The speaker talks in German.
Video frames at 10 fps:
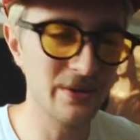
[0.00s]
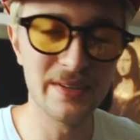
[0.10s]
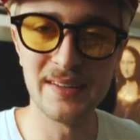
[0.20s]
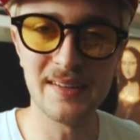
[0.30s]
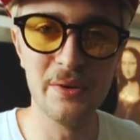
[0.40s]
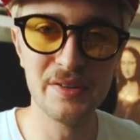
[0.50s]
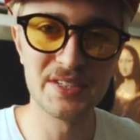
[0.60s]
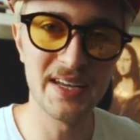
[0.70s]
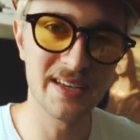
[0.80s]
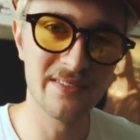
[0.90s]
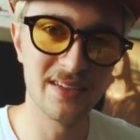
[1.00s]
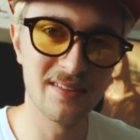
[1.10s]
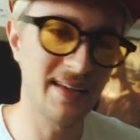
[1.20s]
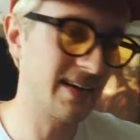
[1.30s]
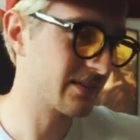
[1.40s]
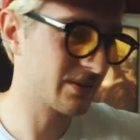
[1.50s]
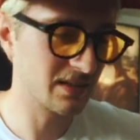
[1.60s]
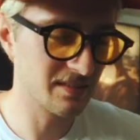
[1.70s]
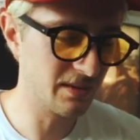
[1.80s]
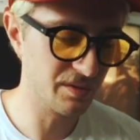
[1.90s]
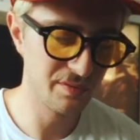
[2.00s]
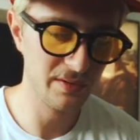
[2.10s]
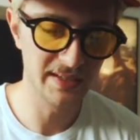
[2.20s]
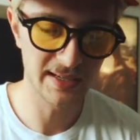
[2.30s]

könnt ihr das auschecken. Wie gesagt, dort ist eine ausführliche